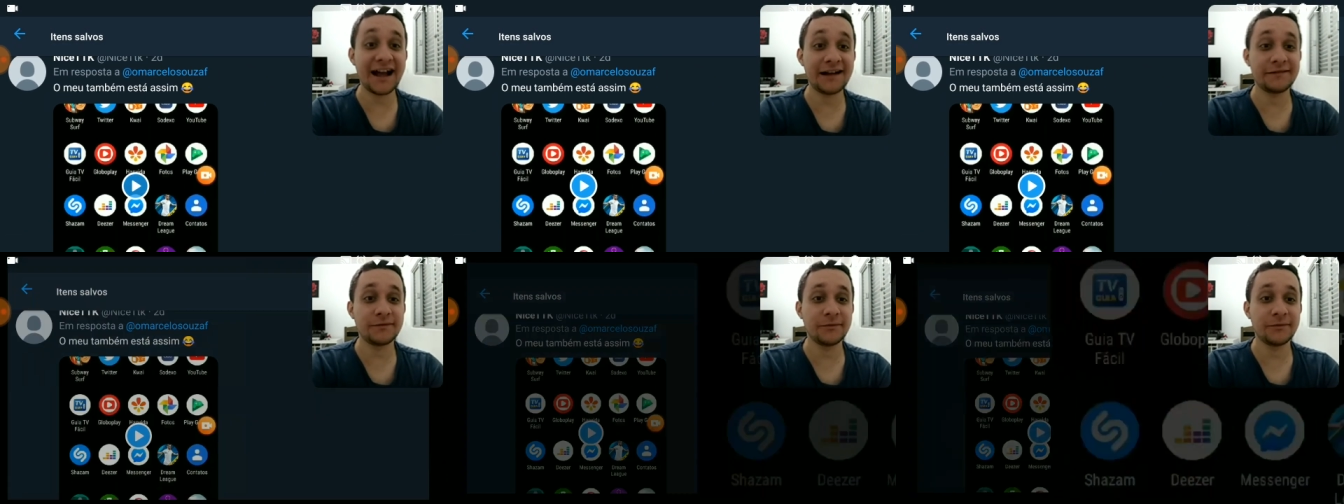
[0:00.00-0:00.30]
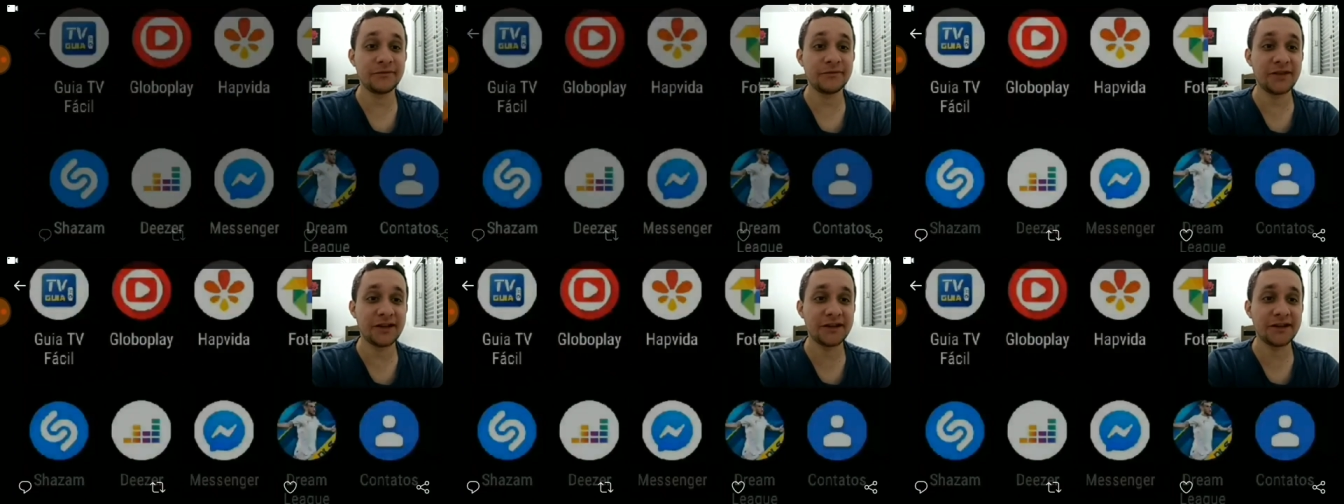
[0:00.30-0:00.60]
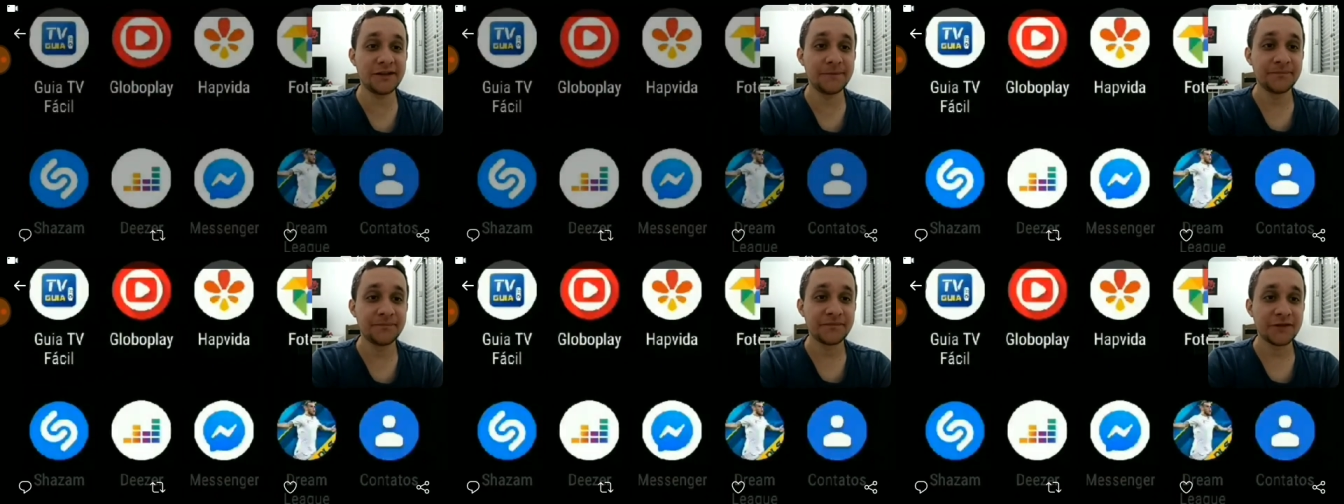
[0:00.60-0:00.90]
Vamos ver
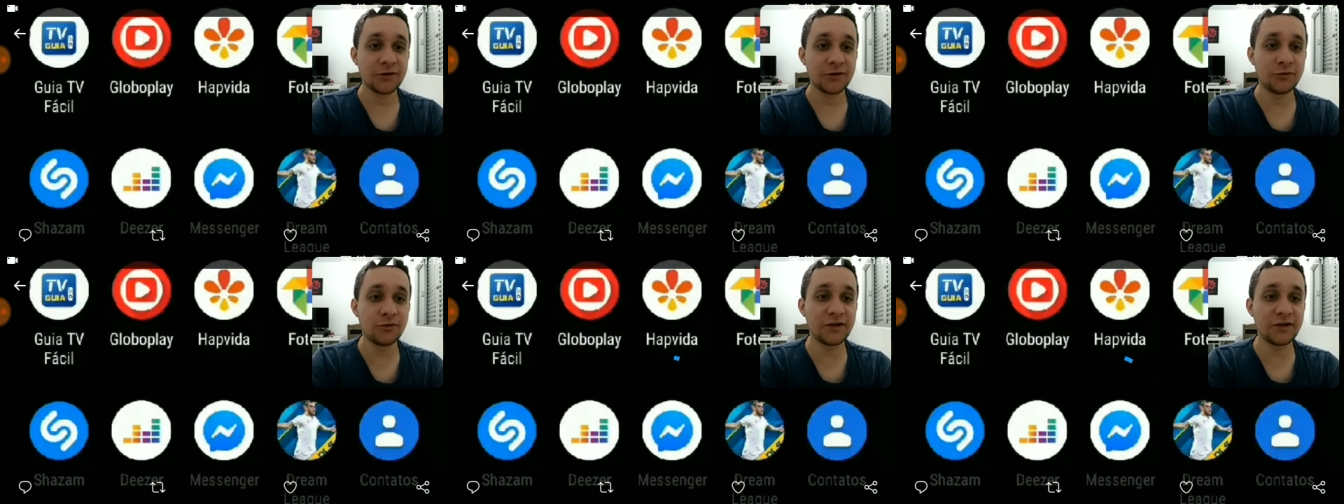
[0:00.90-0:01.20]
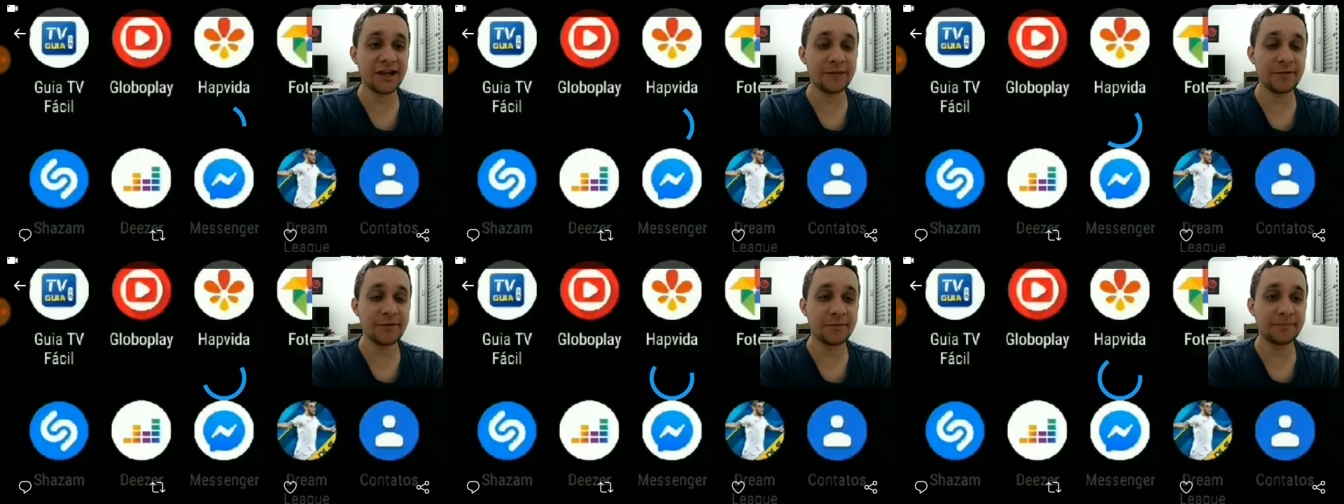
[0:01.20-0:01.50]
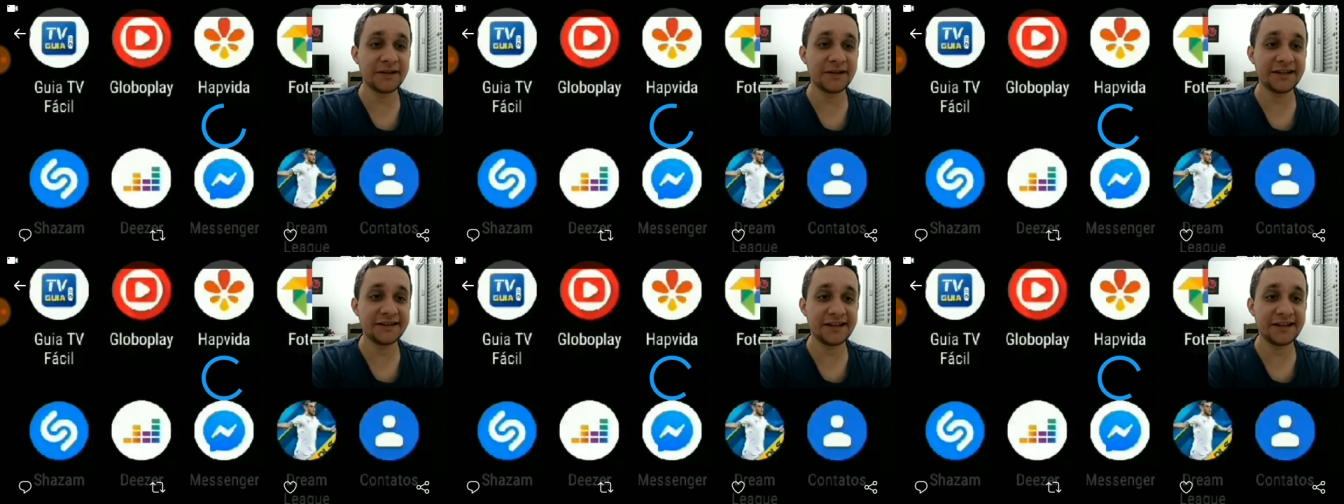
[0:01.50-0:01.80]
aqui o
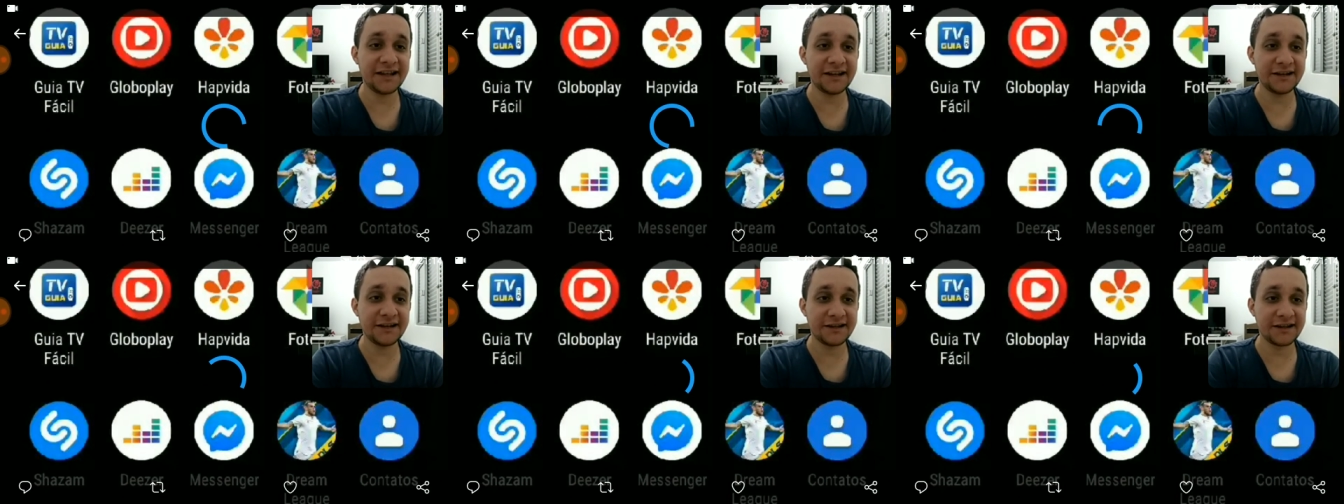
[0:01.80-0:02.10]
gameplay dele,